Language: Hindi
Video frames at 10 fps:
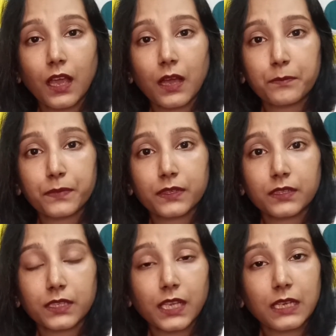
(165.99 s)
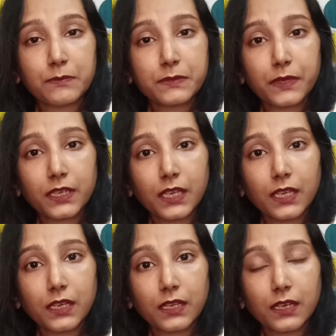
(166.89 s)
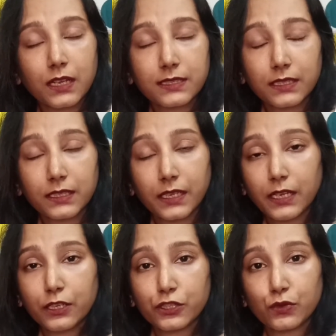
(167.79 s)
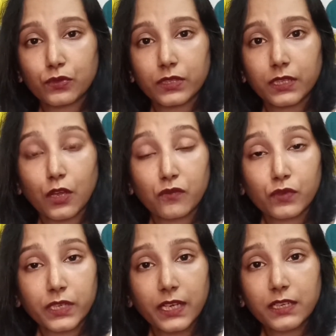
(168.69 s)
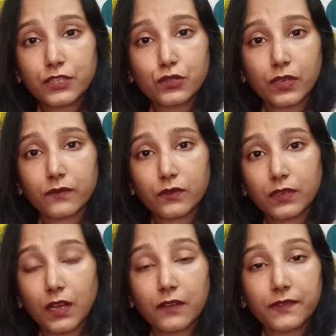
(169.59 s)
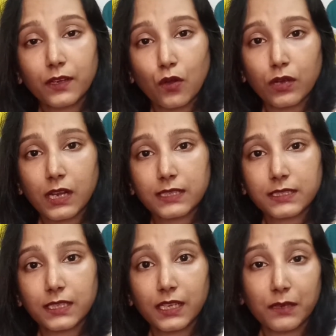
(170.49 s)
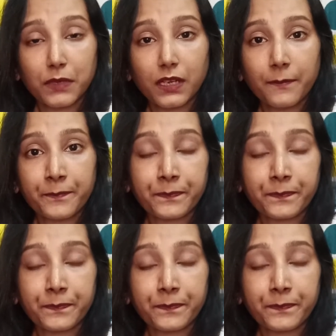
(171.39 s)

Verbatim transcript: आप के लिप्स पर ये एक हल्का सा टिंट छोड़ देता है और वो टिंट जो है वो काफ़ी लॉन्ग लास्टिंग है ये मैंने